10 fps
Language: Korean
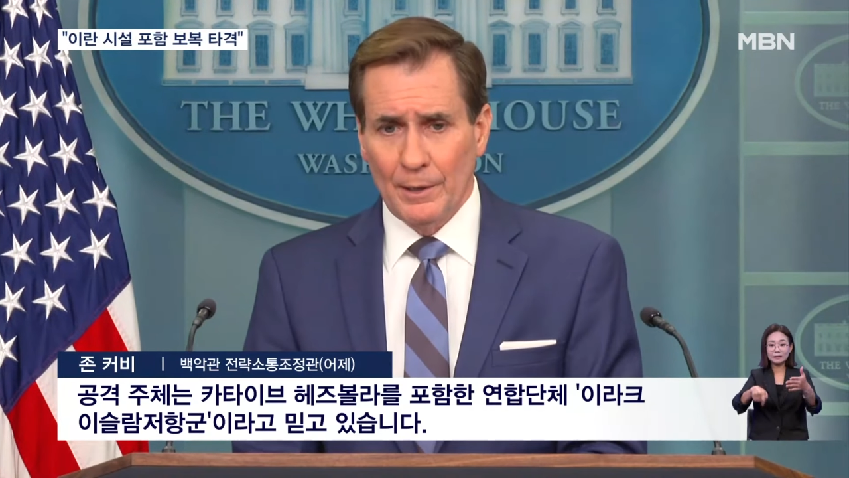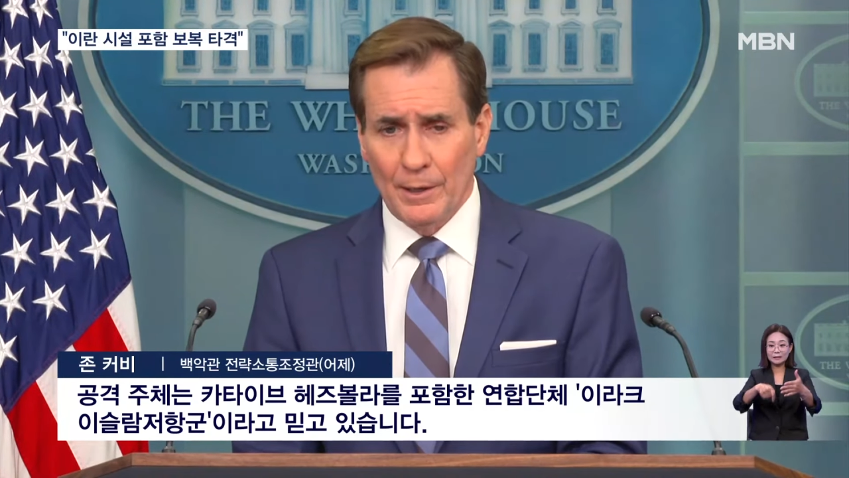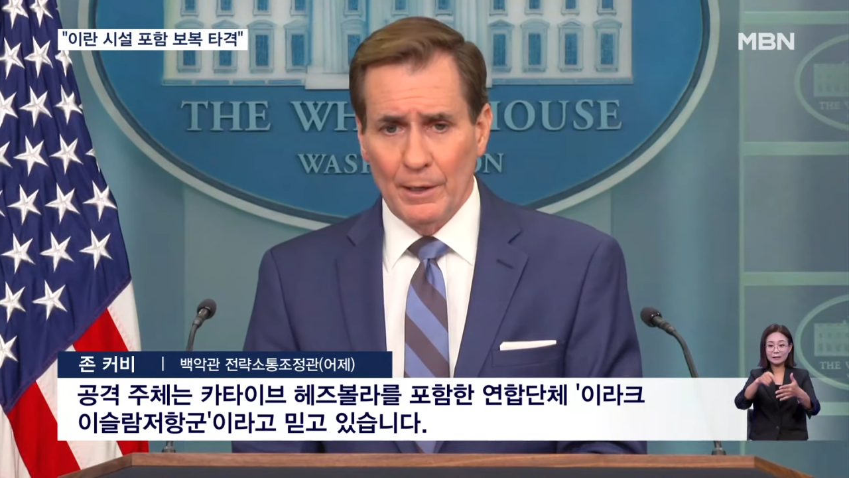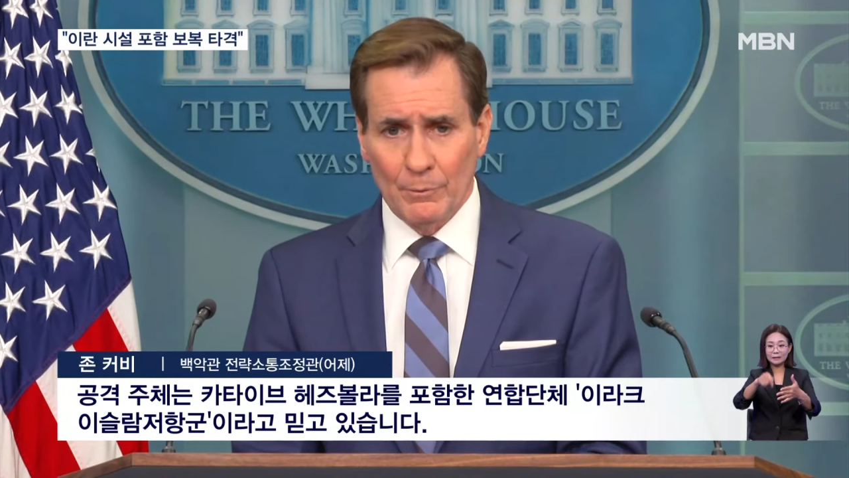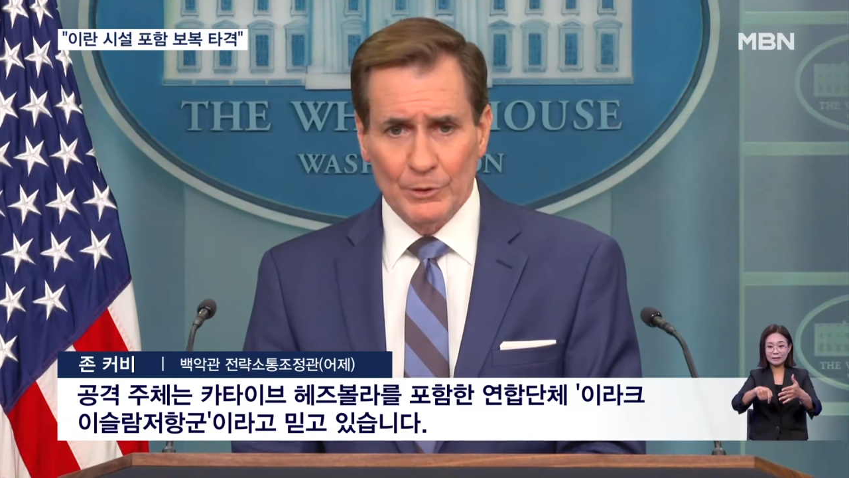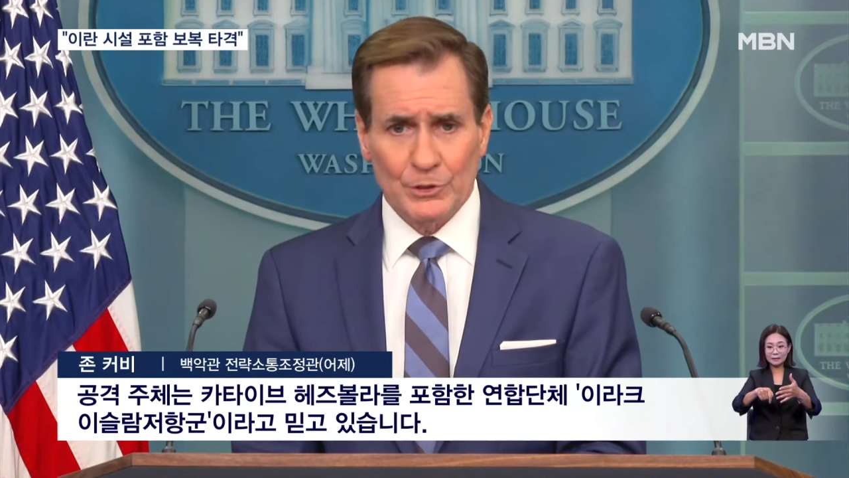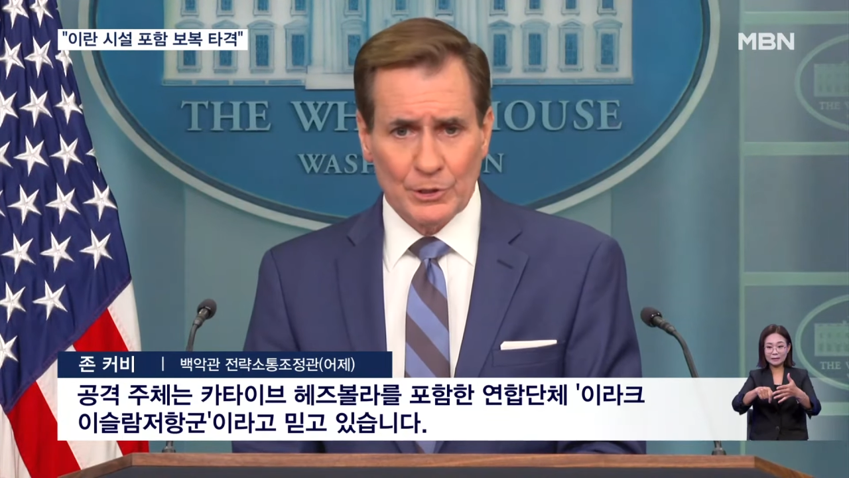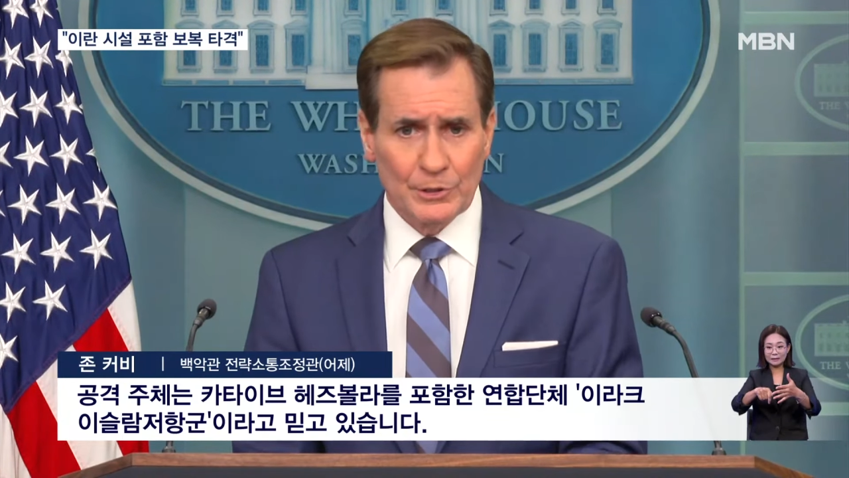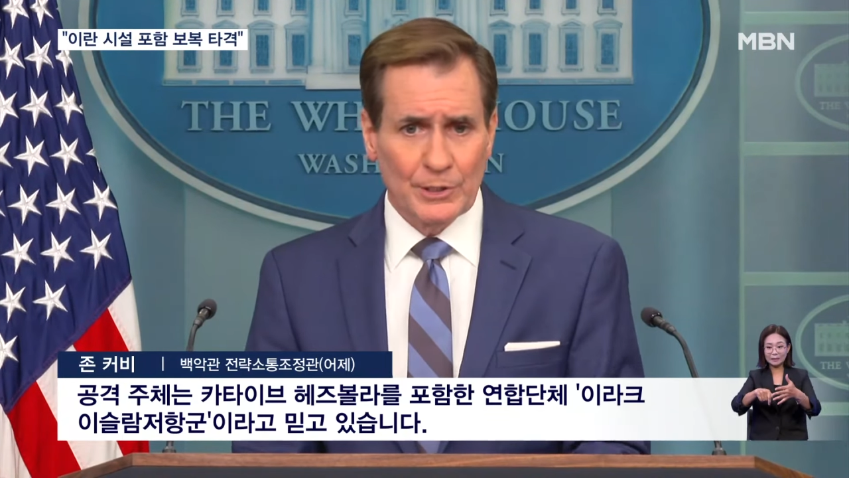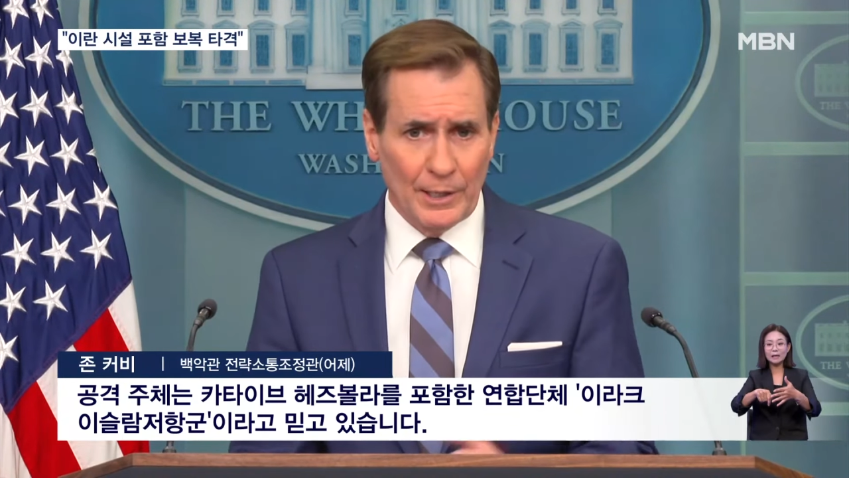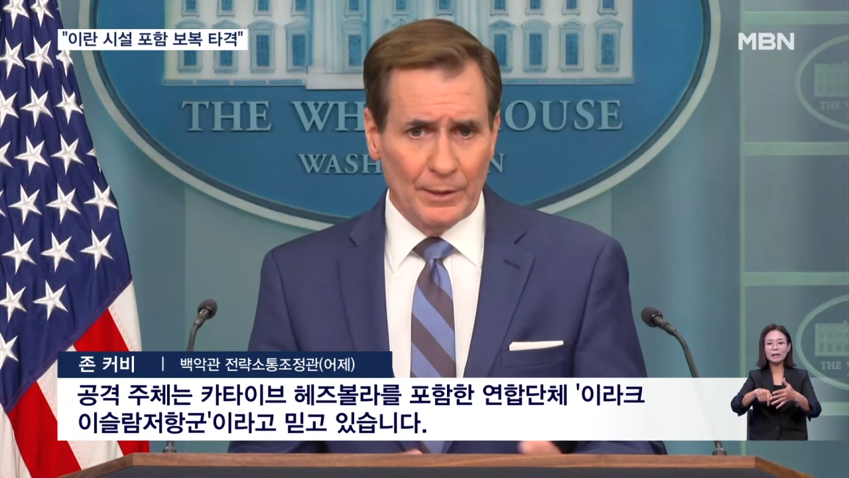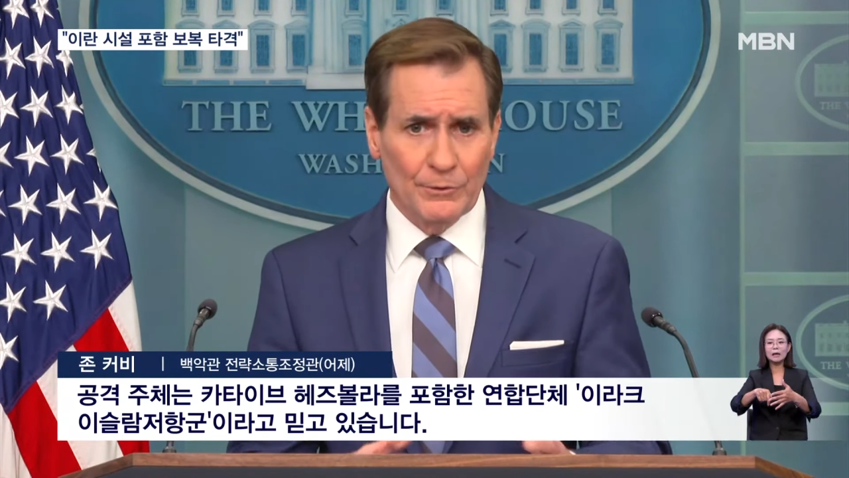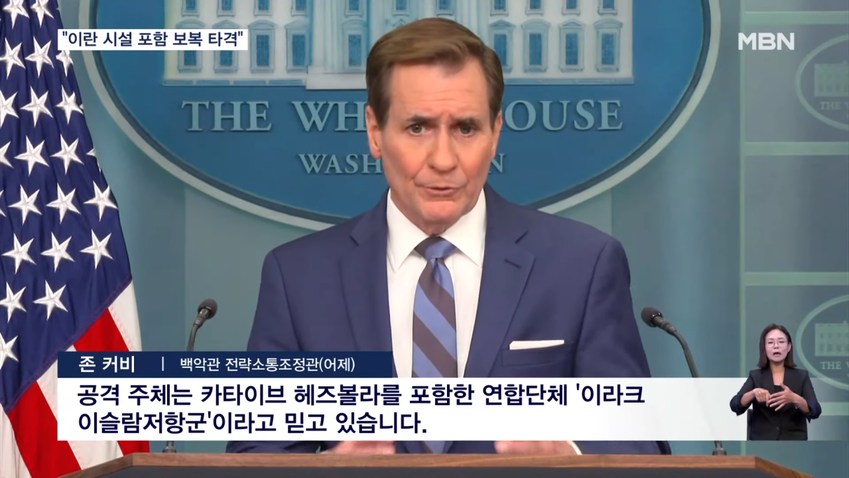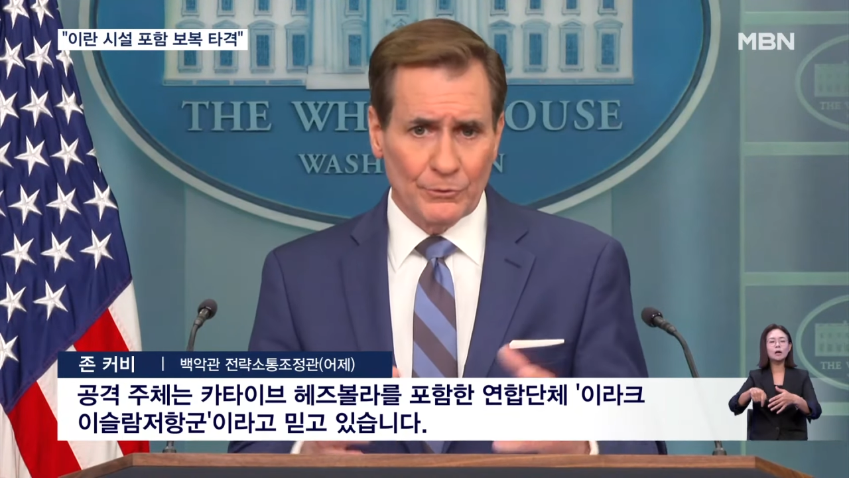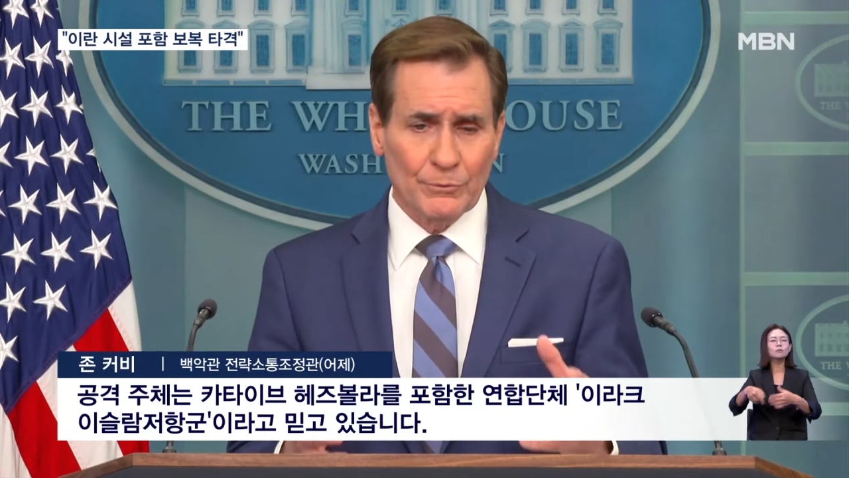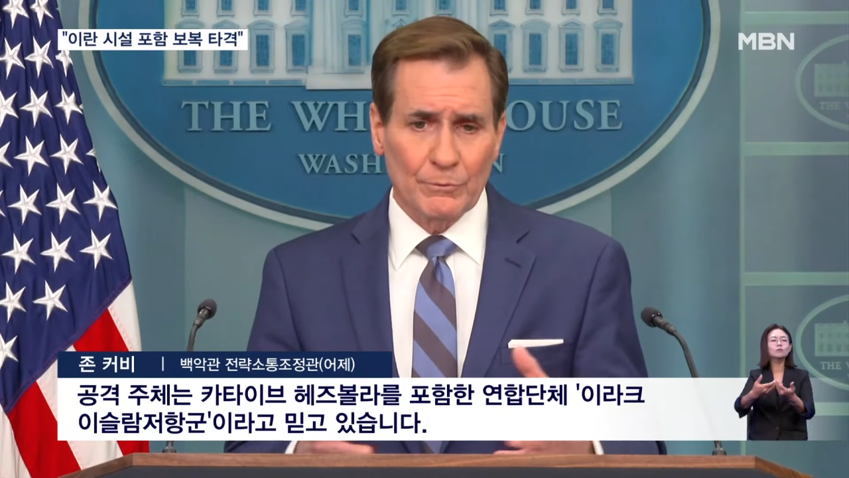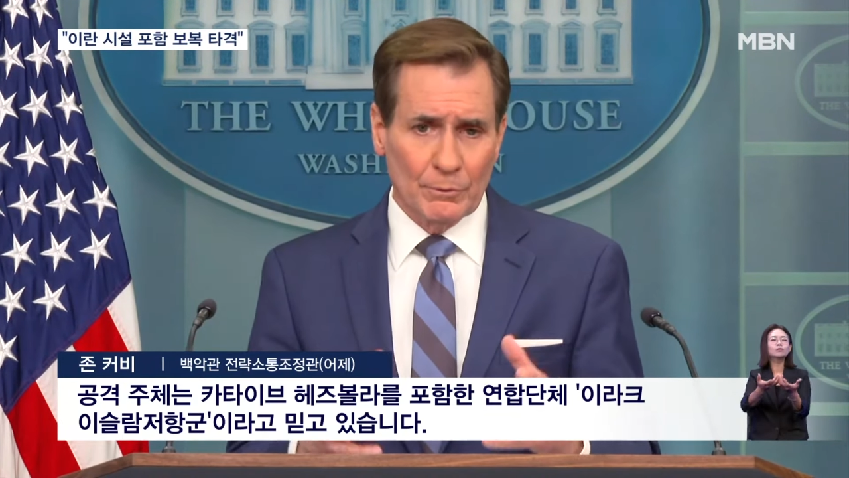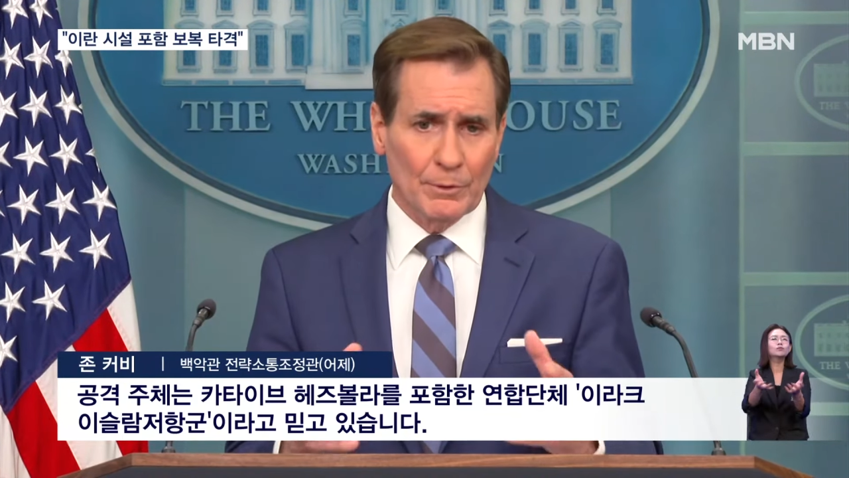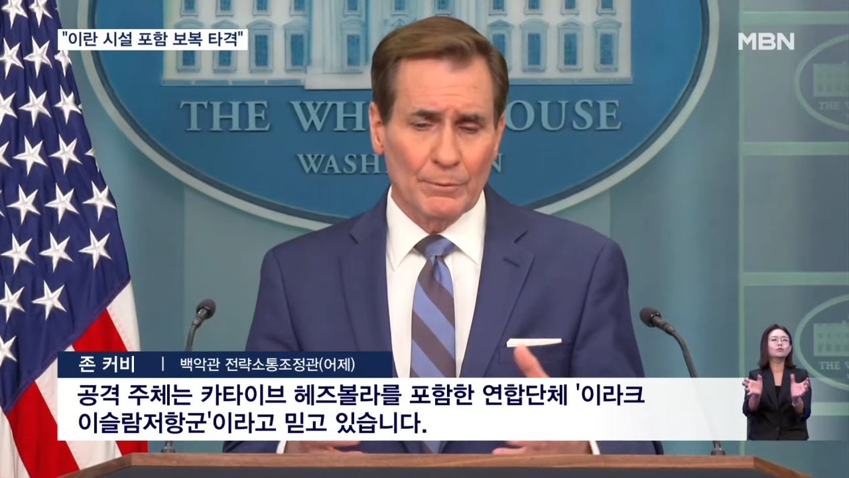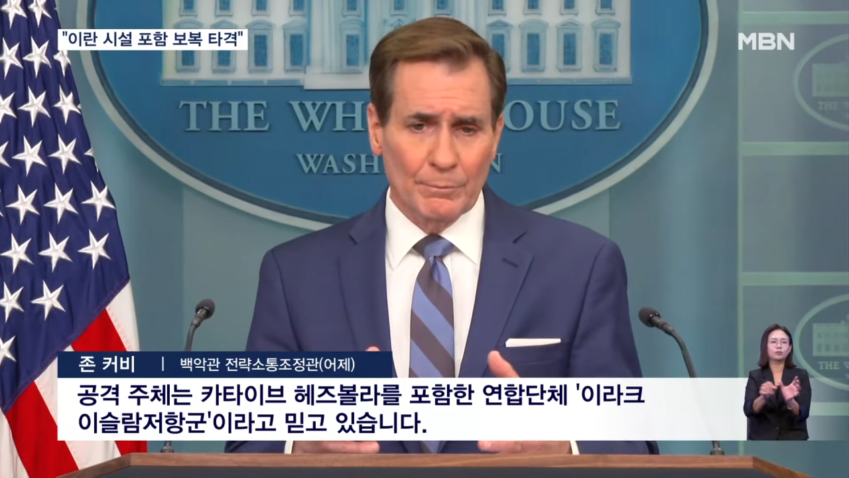uh, which contains
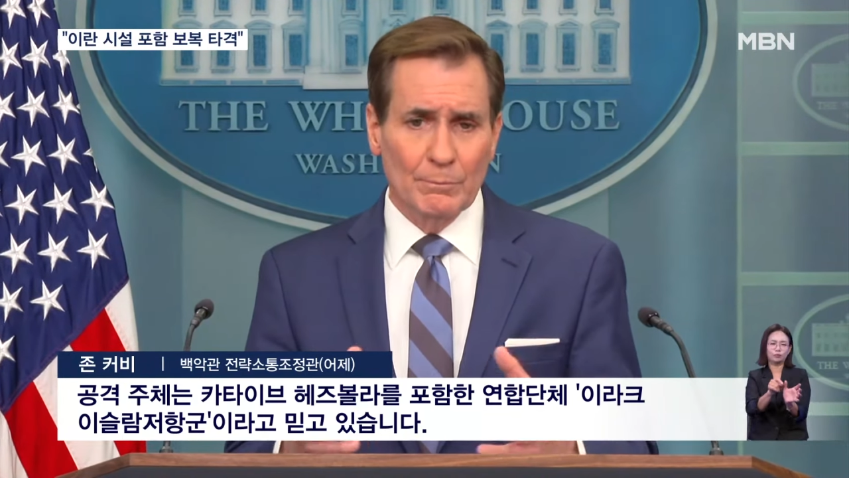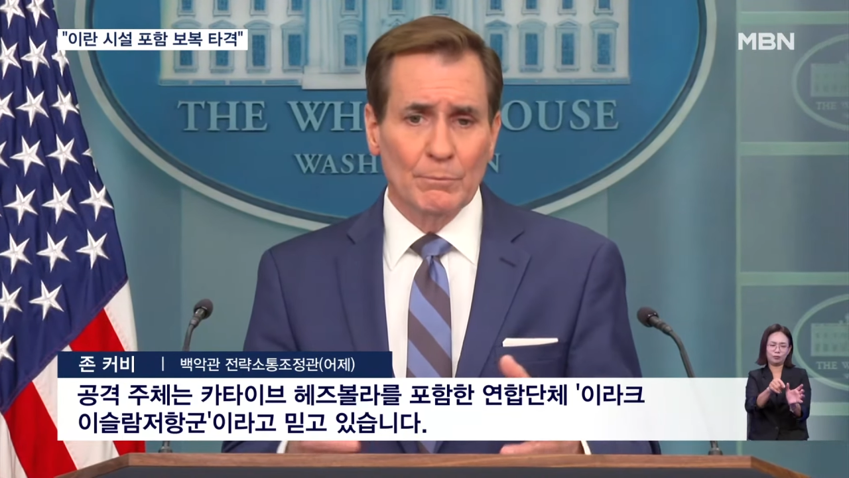uh,